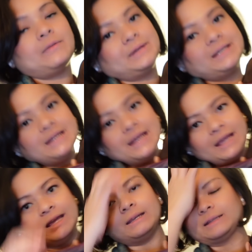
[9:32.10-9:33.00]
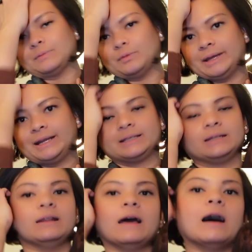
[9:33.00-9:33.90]
Di sini kita mau
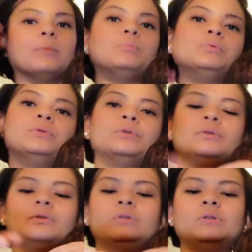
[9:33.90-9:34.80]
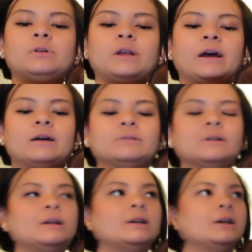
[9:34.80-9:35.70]
beresin dapur ya.
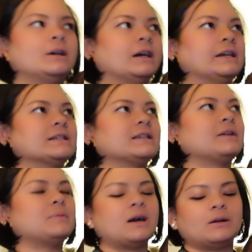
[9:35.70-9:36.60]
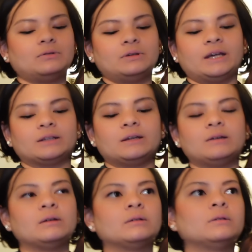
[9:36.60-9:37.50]
Ini sih emang aku niatnya
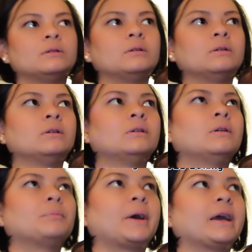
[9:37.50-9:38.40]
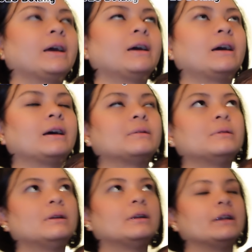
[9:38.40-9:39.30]
pengen
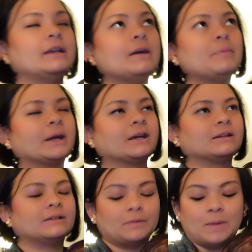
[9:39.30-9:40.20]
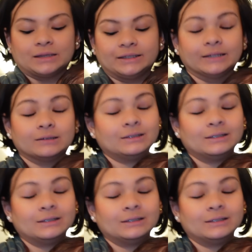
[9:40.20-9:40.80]
ya pengen nikmatin